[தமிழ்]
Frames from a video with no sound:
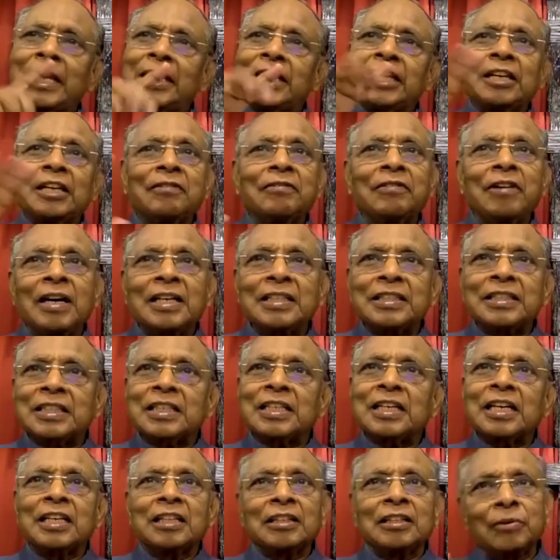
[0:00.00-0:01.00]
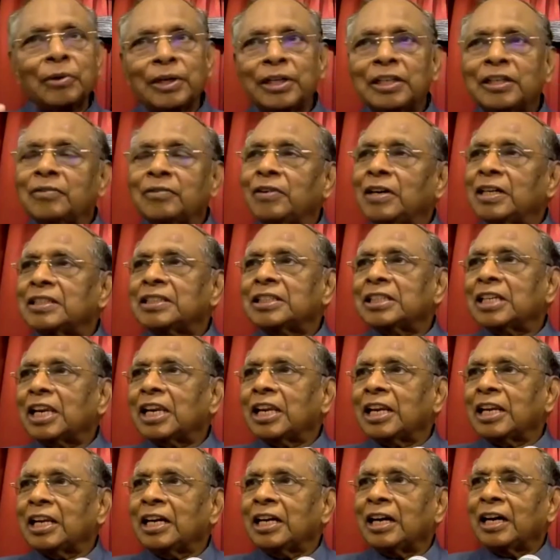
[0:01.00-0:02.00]
நீங்கள் வாசிக்க இது வரைக்கும்
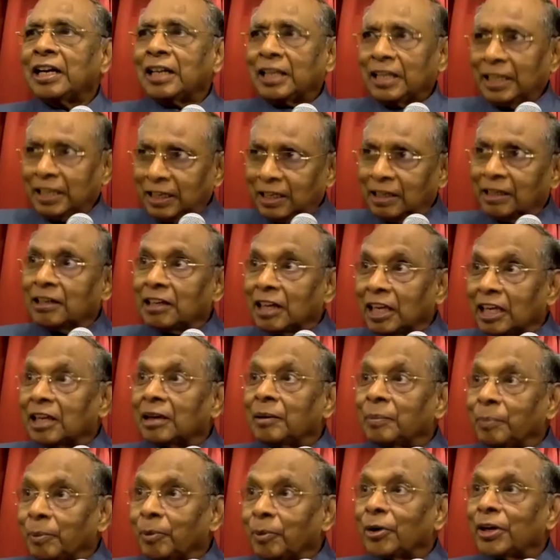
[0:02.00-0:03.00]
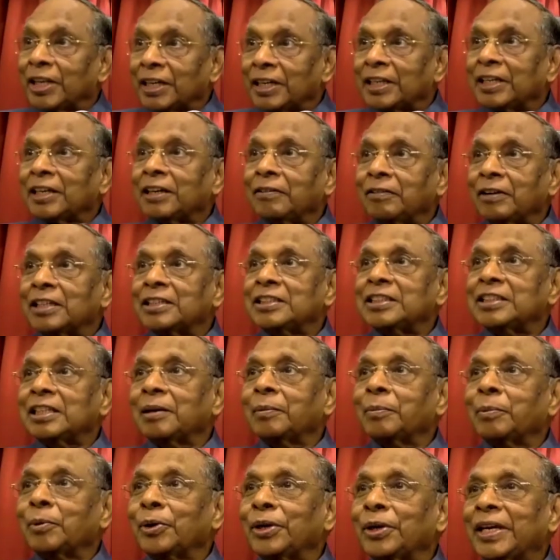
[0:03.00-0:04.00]
வாசிக்கலைன்னா இன்றைக்கு போய் நீங்கள் வாசிக்க
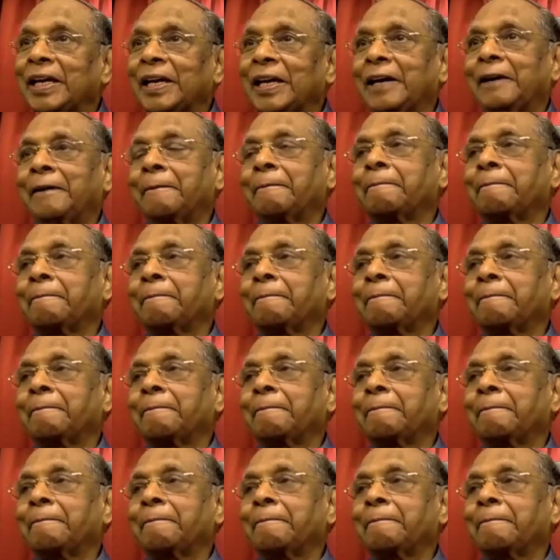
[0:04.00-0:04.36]
போகிறீங்க